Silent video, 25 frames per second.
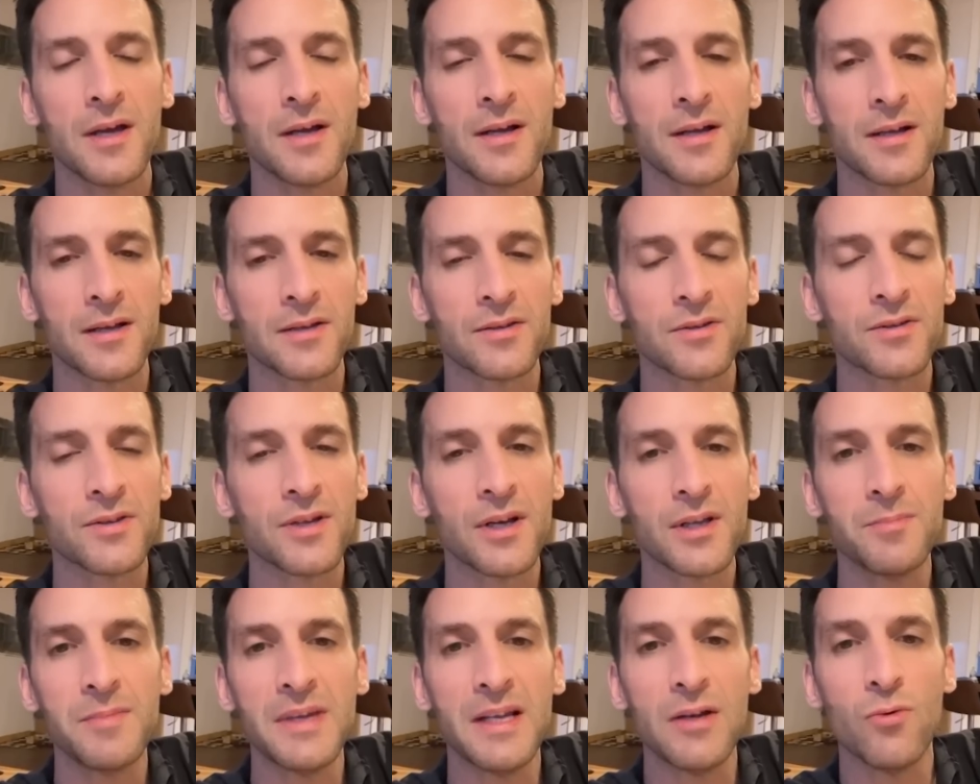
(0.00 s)
และตอนนั้
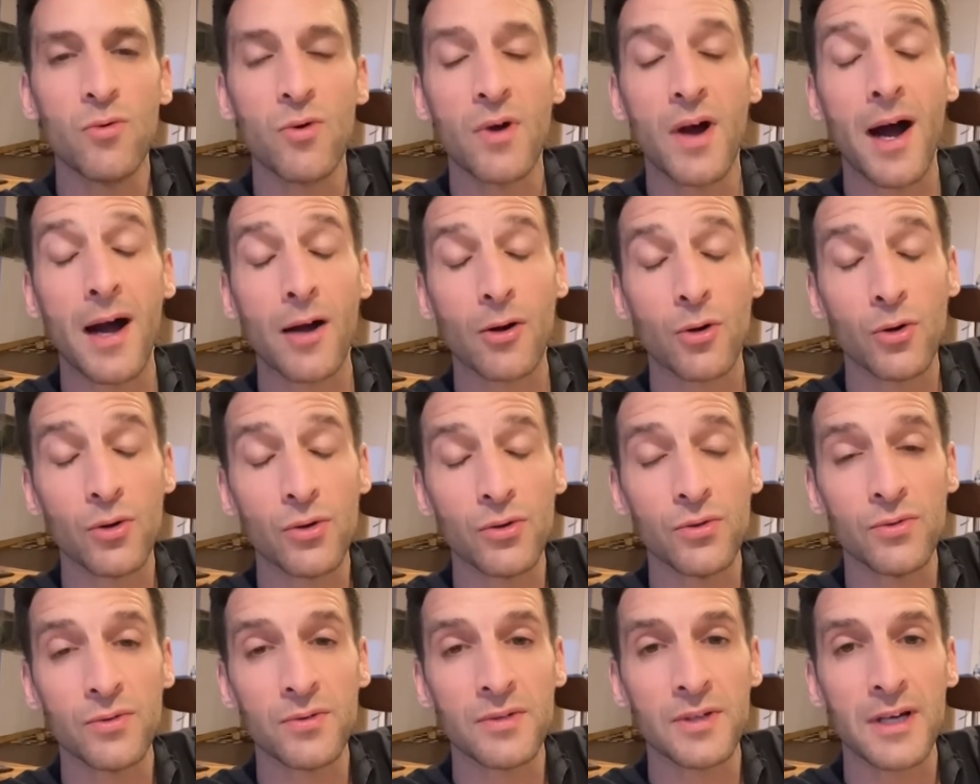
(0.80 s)
นมีลูกค้าคน
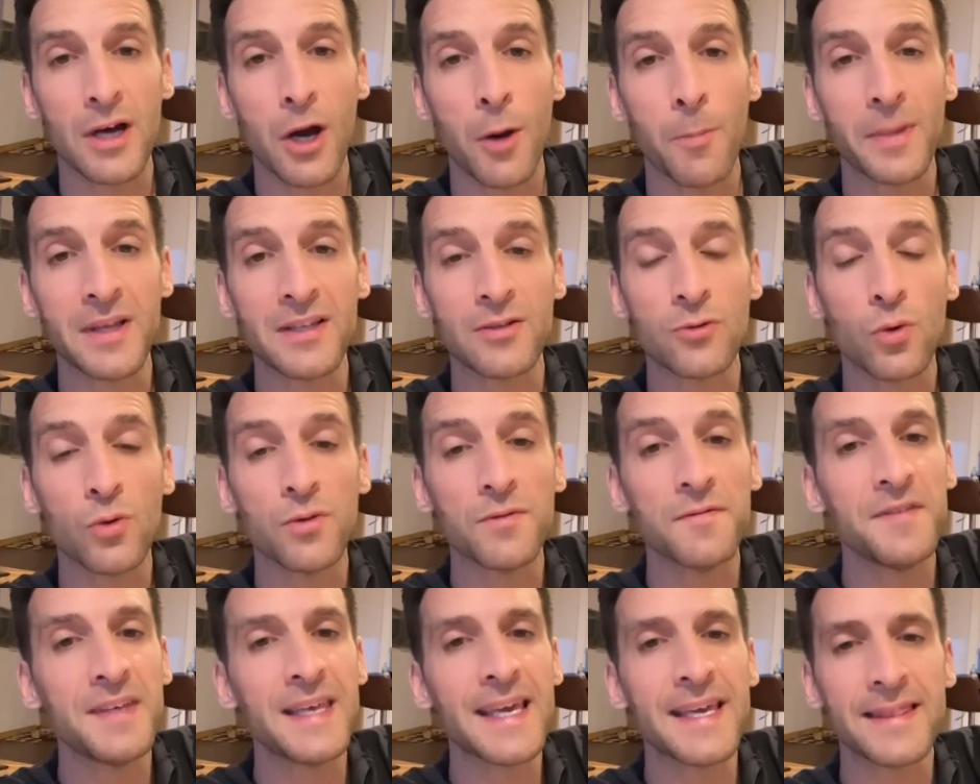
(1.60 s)
หนึ่งเขาเป็นคน
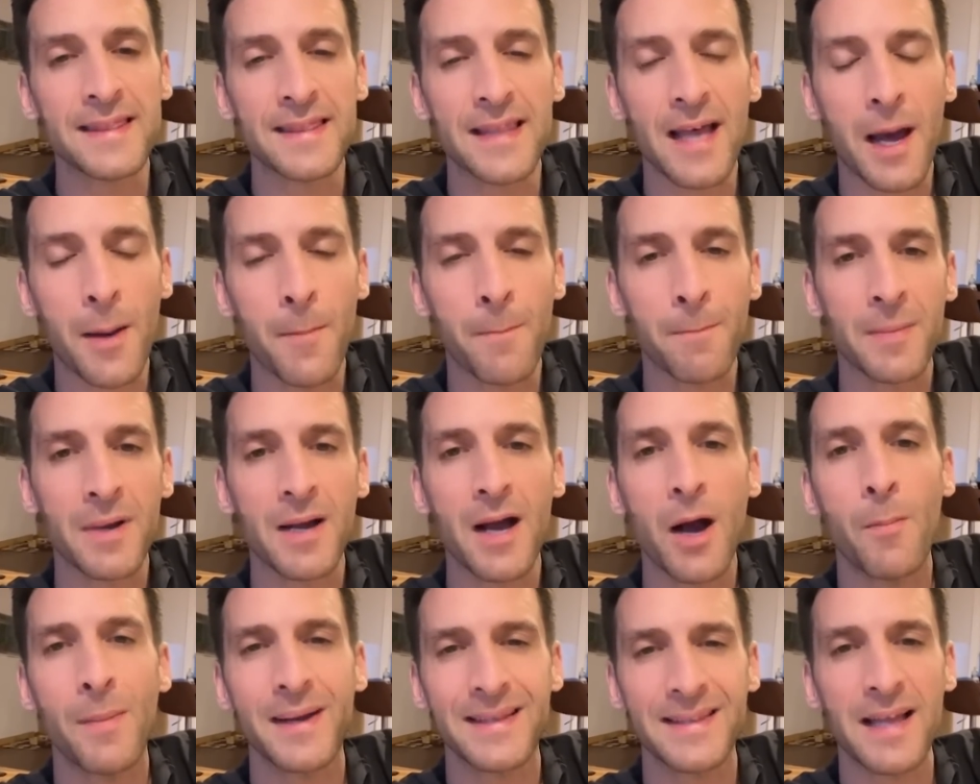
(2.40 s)
เวียดนาม
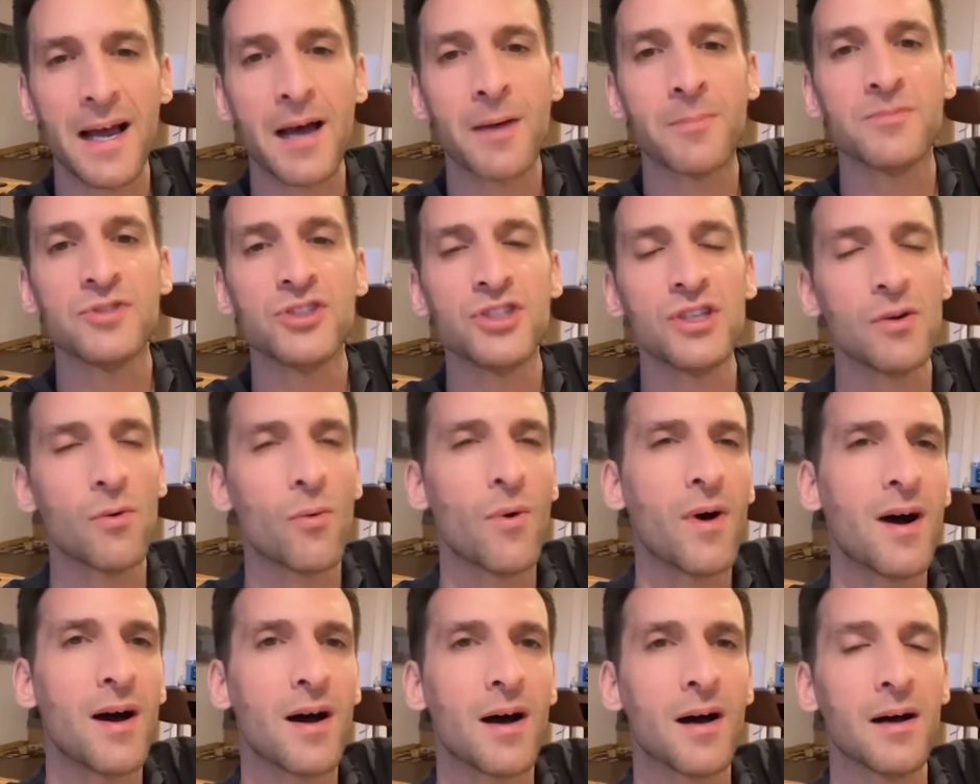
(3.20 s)
เข้ามาถามจี
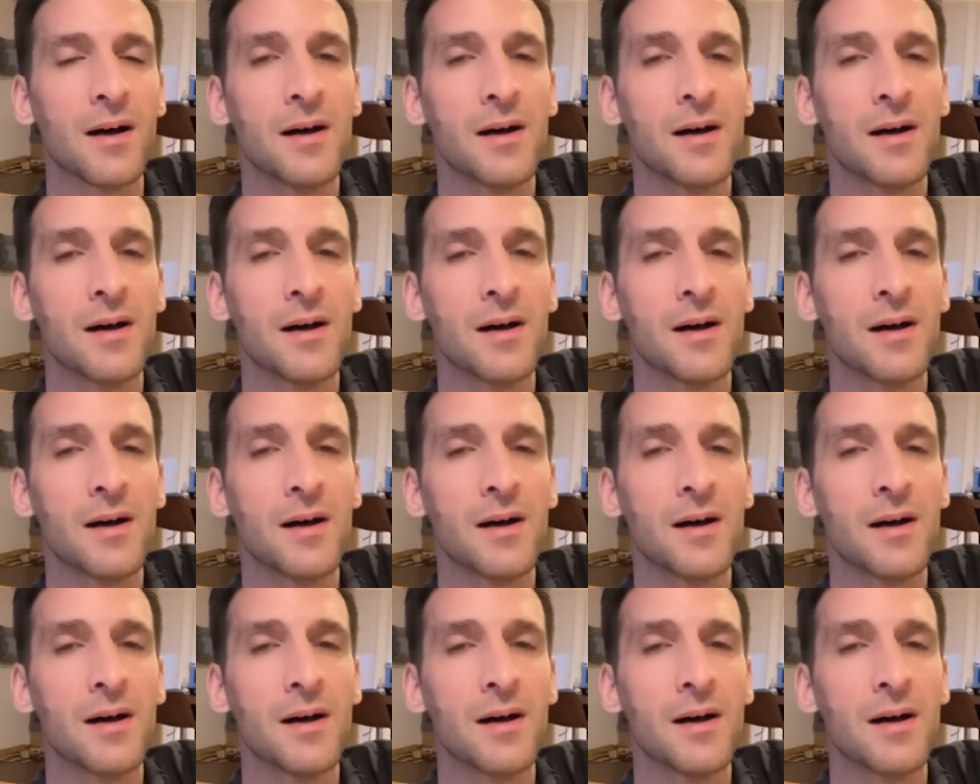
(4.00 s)
ว่า